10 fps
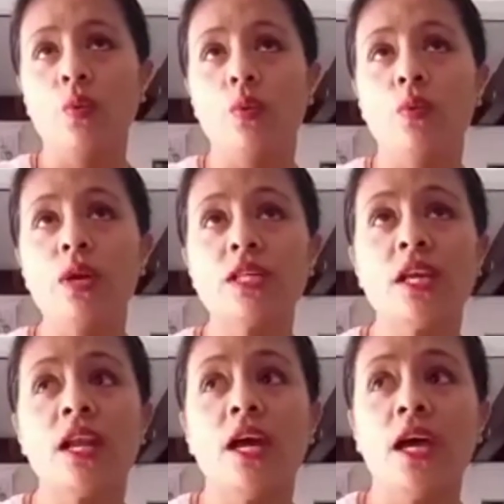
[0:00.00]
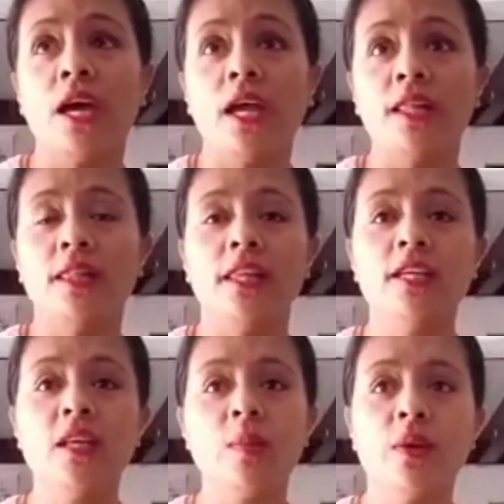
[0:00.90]
Una sa lahat,
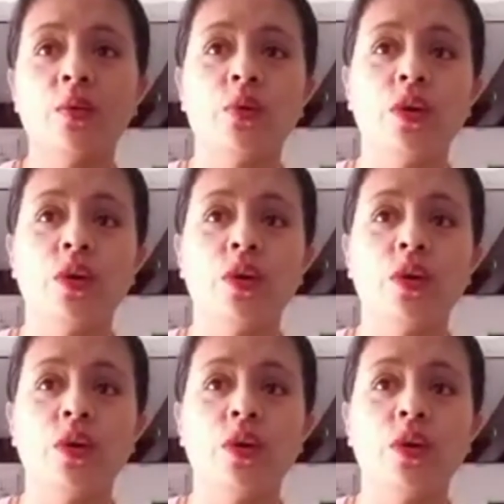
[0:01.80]
naisipan ko